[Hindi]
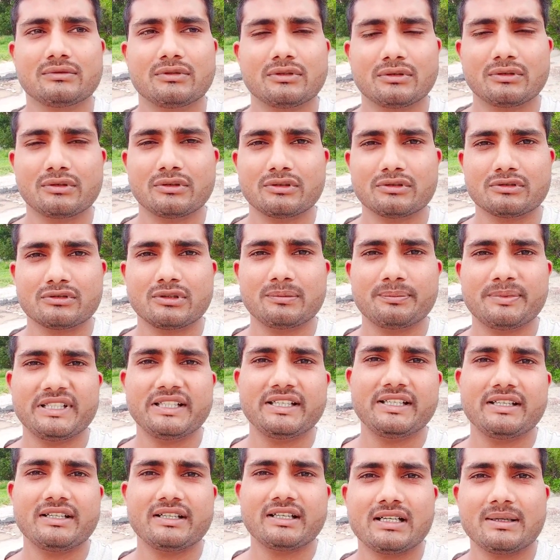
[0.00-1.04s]
तो दोस्तों
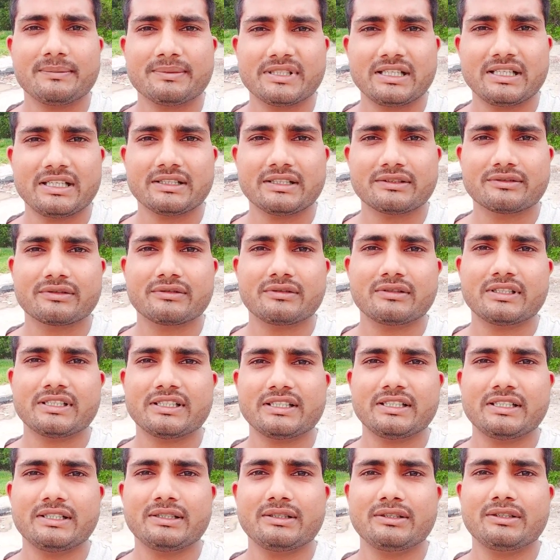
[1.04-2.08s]
प्लीज़ आपसे एक छोटी
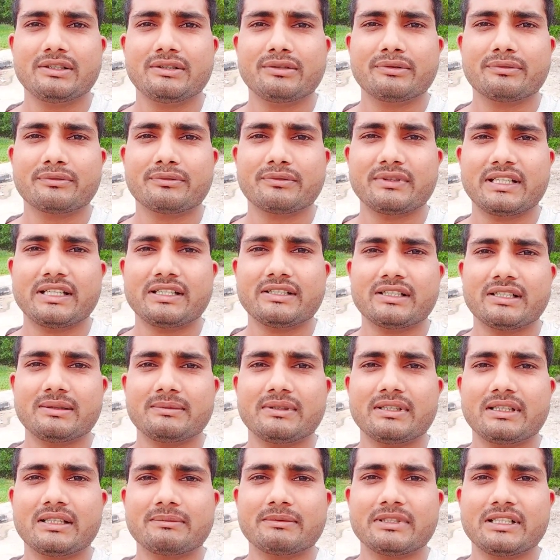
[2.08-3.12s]
सी रिक्वेस्ट है
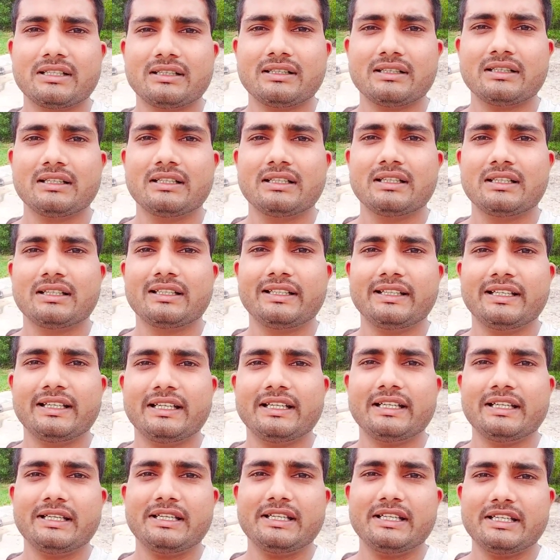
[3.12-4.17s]
बार बार
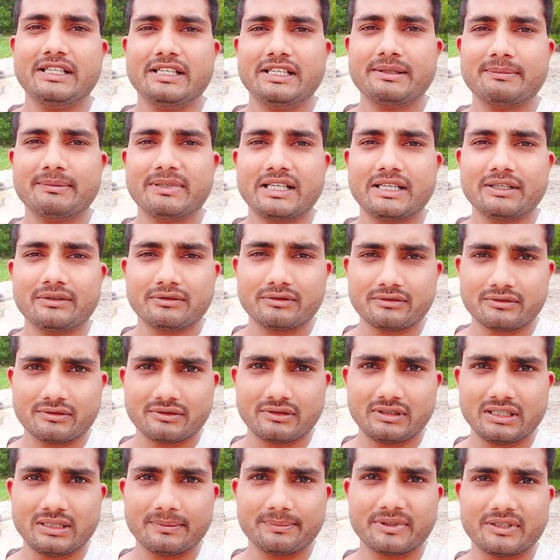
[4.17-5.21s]
कि इस भाई को
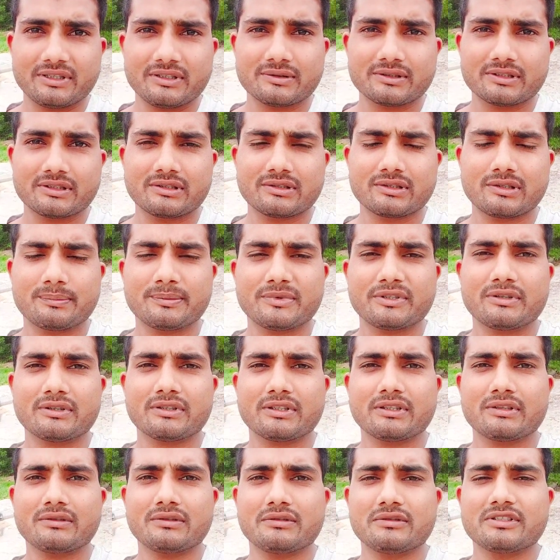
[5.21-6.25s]
थोड़ा अपना
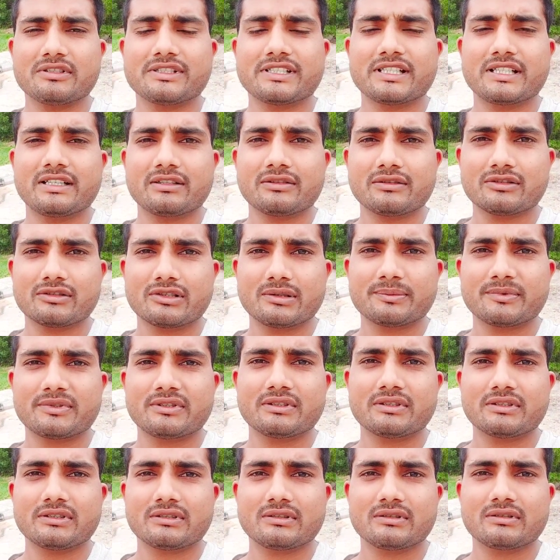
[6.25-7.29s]
सपोर्ट करो इस चैनल को
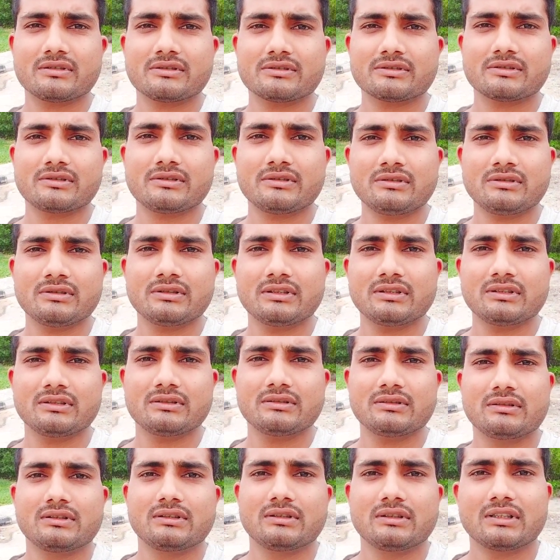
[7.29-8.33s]
सपोर्ट करो दोस्तों
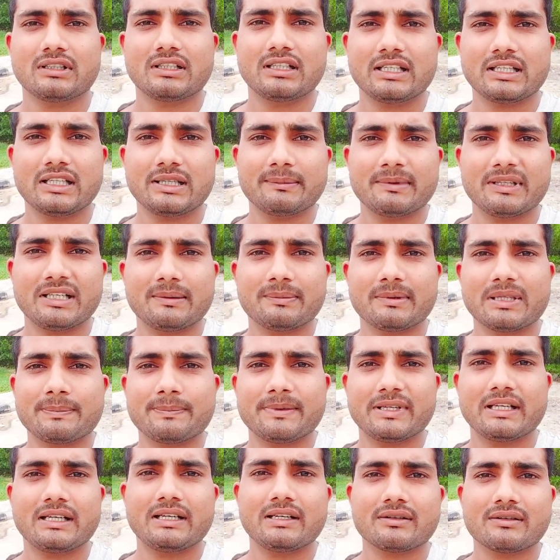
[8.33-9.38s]
ताकि मैं आपके
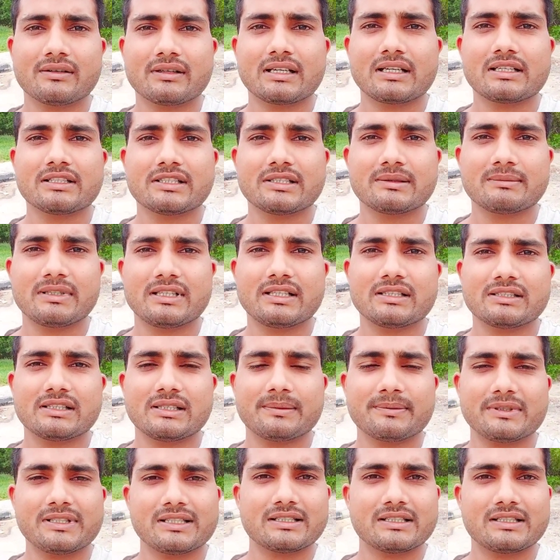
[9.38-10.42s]
प्यार और आशीर्वाद
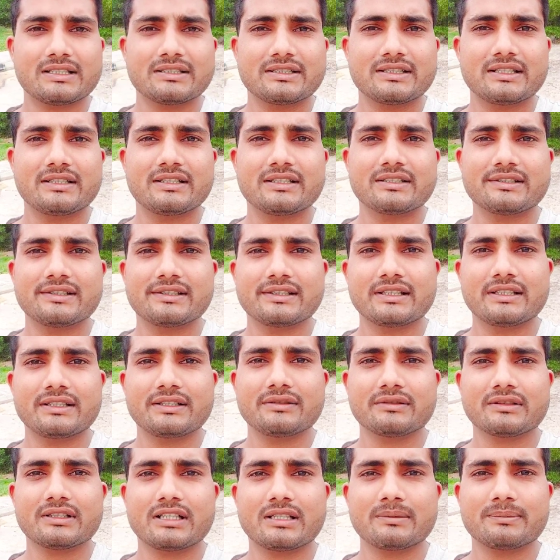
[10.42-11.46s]
से अपना कर्ज जल्दी से
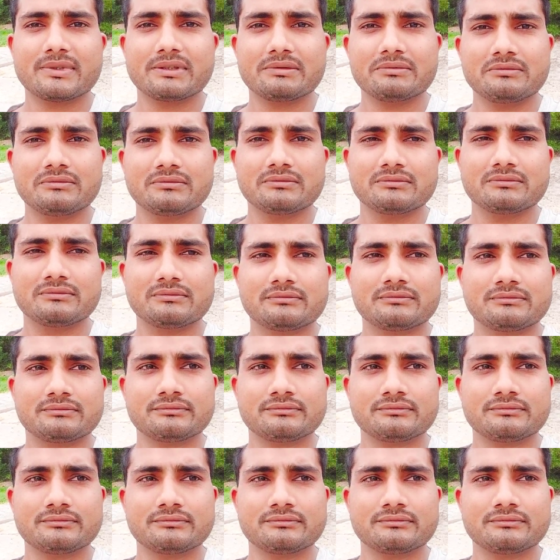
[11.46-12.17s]
जल्दी उतार पाऊँ